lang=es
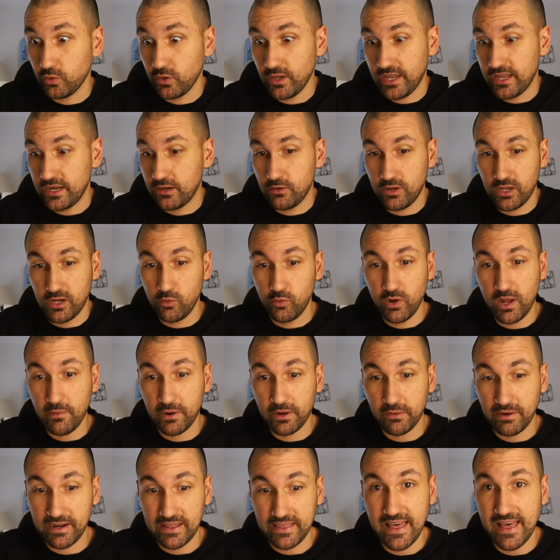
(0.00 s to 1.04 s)
en, una
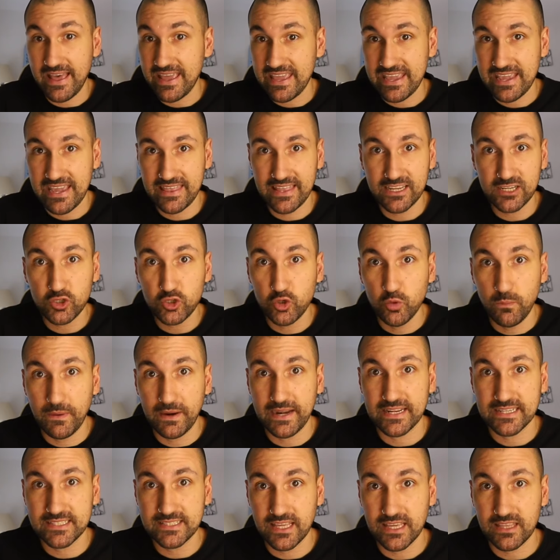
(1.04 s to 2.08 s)
barbaridad y queda
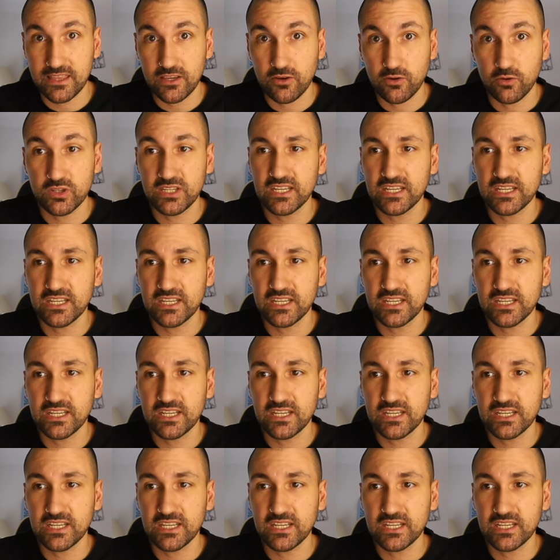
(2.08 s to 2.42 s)
súper estético.